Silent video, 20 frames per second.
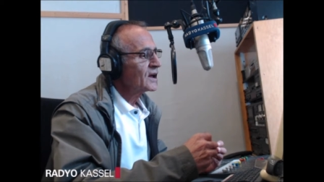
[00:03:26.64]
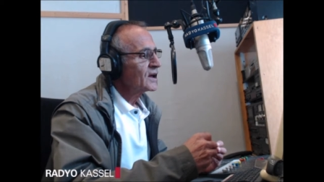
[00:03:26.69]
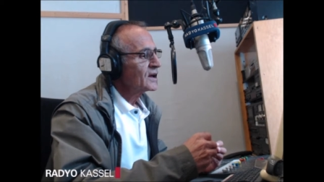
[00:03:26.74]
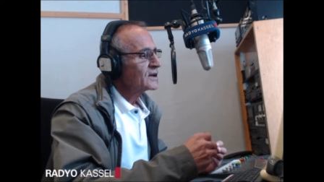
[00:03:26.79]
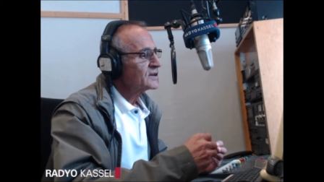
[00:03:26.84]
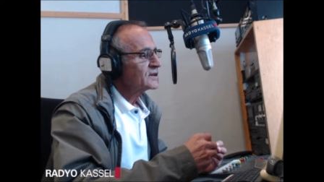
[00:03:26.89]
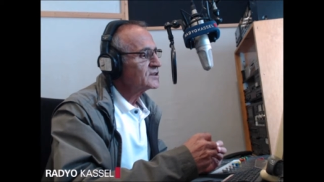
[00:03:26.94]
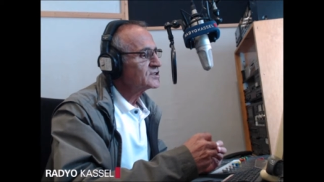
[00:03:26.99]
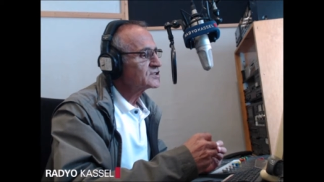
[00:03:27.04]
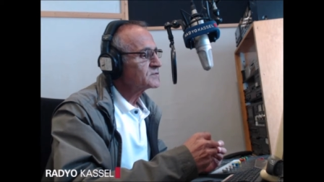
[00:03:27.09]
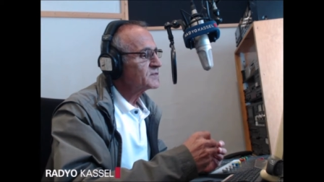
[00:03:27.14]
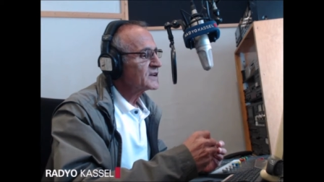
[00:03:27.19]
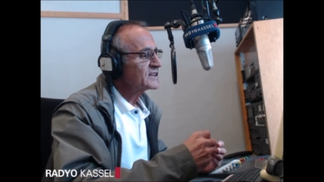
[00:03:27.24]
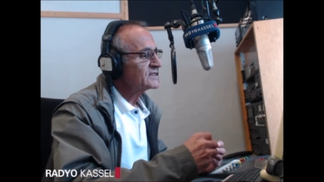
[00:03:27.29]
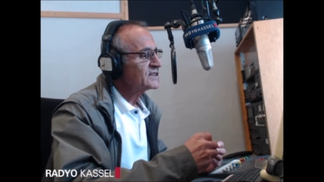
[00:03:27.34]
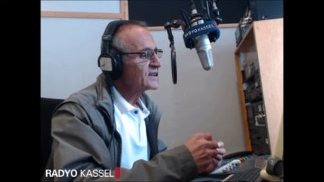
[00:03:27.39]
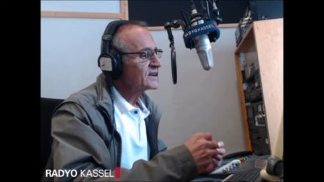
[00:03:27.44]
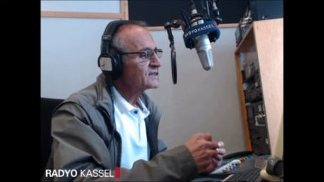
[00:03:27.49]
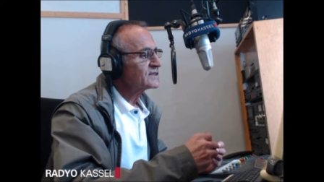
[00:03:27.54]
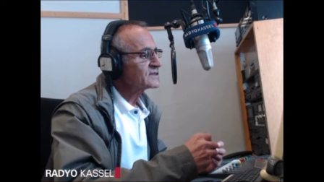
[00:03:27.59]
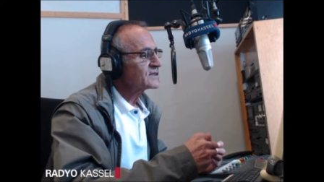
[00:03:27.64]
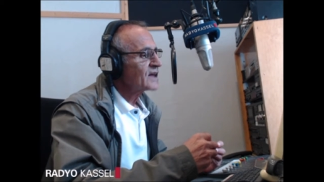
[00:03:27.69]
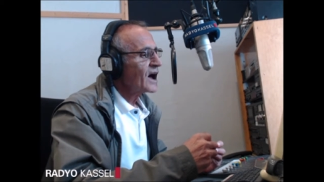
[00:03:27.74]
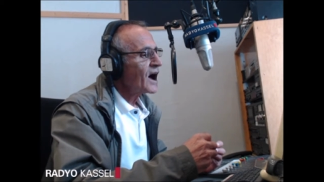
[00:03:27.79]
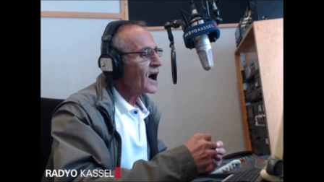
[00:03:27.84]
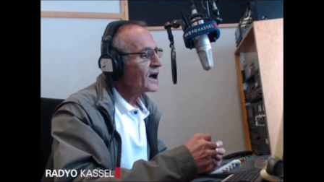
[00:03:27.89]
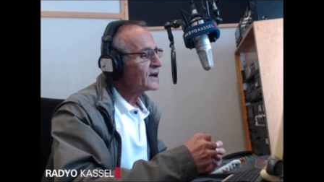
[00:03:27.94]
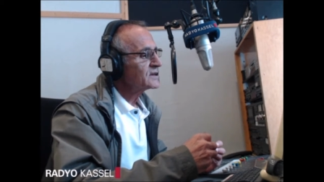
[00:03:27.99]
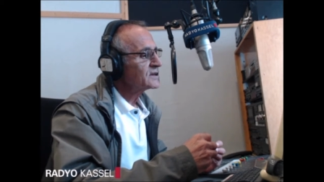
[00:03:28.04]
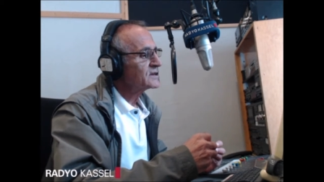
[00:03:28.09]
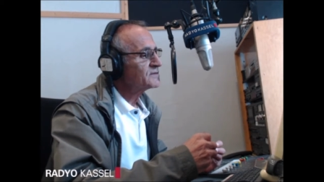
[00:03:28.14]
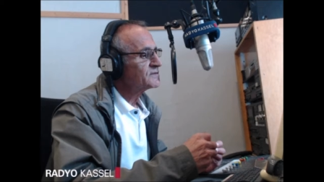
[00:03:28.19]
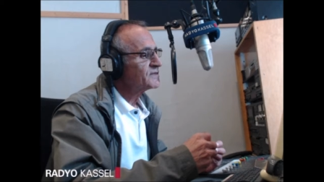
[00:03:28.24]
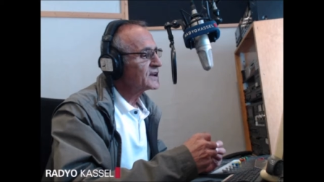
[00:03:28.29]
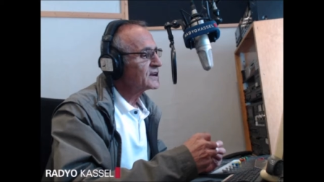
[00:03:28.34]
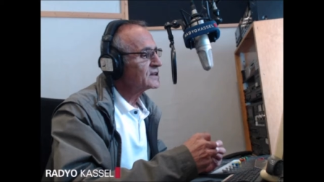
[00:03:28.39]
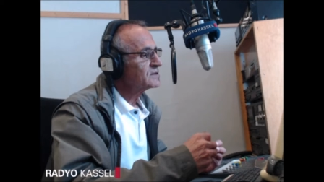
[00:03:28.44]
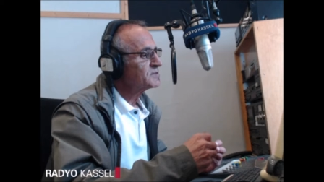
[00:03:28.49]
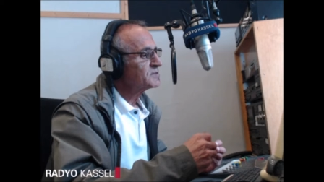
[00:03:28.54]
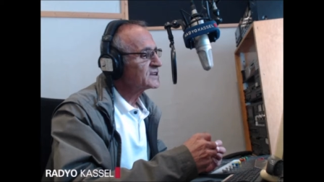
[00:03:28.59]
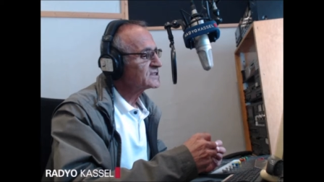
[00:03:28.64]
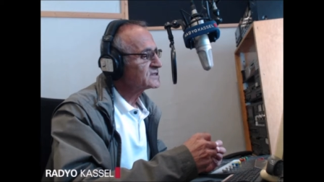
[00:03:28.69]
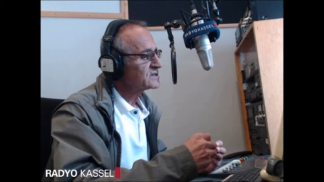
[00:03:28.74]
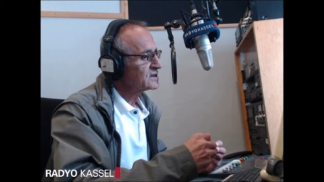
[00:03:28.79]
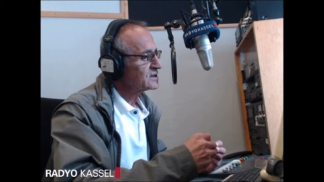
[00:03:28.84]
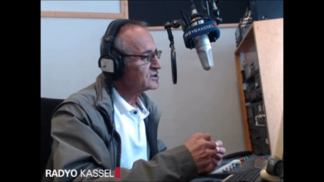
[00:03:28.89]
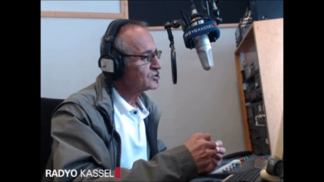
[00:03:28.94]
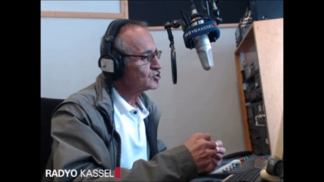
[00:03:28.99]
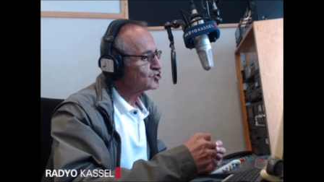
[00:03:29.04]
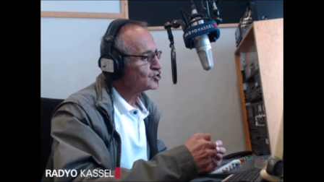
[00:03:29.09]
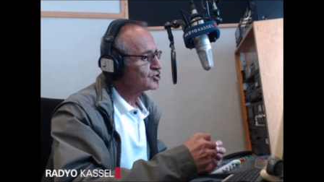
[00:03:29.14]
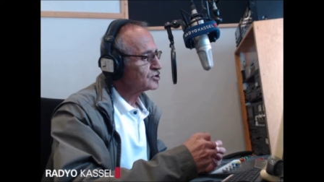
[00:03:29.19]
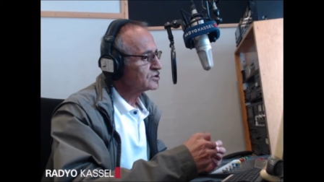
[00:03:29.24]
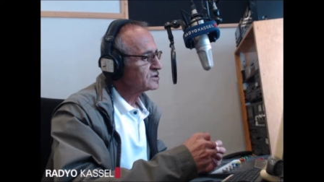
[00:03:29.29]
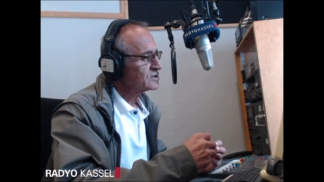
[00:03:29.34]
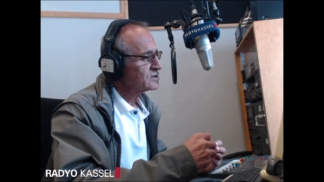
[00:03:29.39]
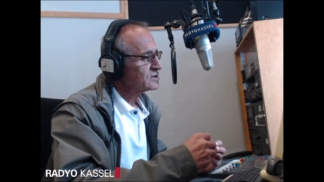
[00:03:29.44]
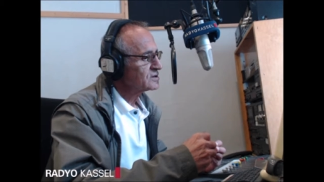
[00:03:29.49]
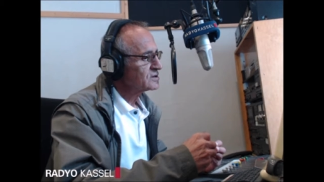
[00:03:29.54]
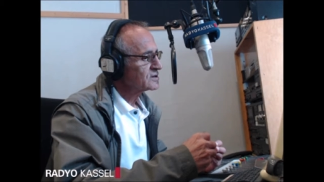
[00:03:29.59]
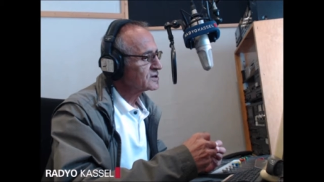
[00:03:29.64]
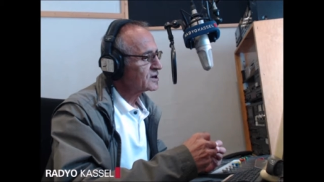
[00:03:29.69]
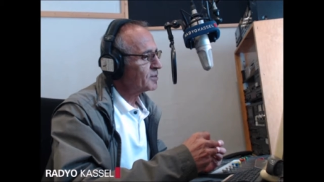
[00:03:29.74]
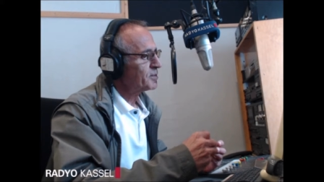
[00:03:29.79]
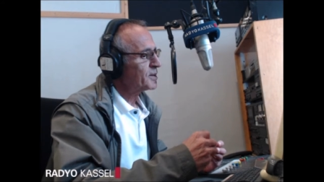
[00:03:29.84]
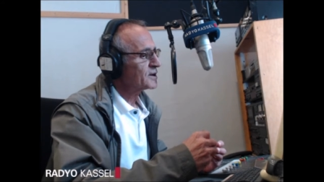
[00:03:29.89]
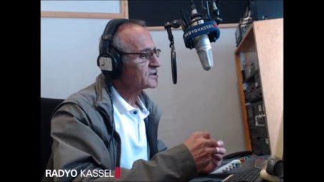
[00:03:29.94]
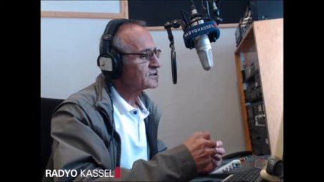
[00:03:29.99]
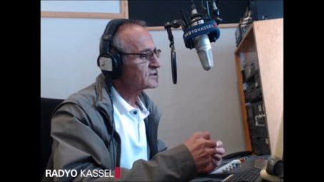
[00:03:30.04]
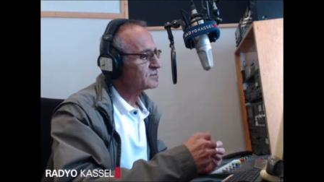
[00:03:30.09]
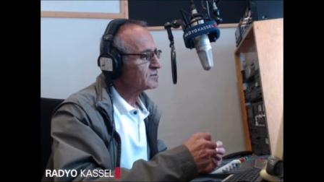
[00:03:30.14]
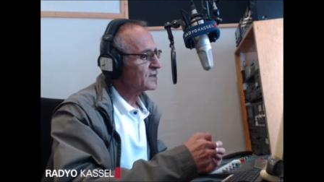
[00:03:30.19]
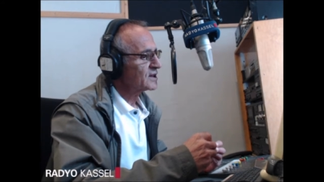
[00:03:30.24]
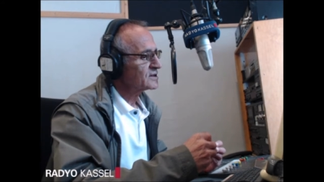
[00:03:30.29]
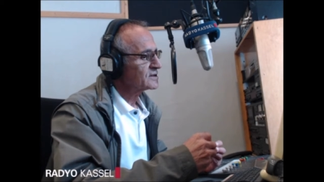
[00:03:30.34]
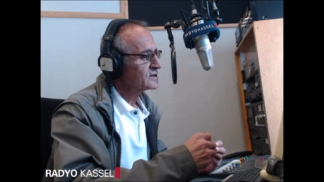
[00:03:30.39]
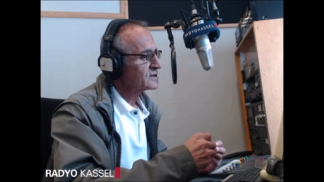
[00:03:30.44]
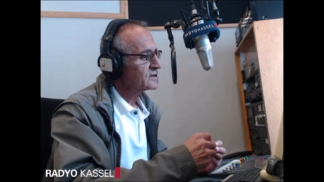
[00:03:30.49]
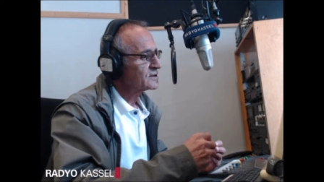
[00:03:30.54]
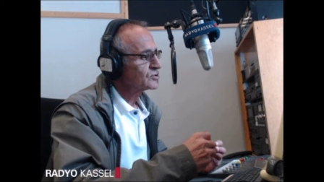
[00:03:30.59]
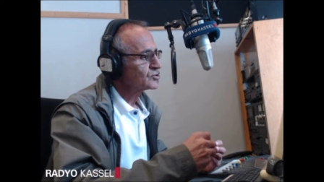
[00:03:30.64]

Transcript: hizmetlerin daha iyi verilmesi için kapatılmalı.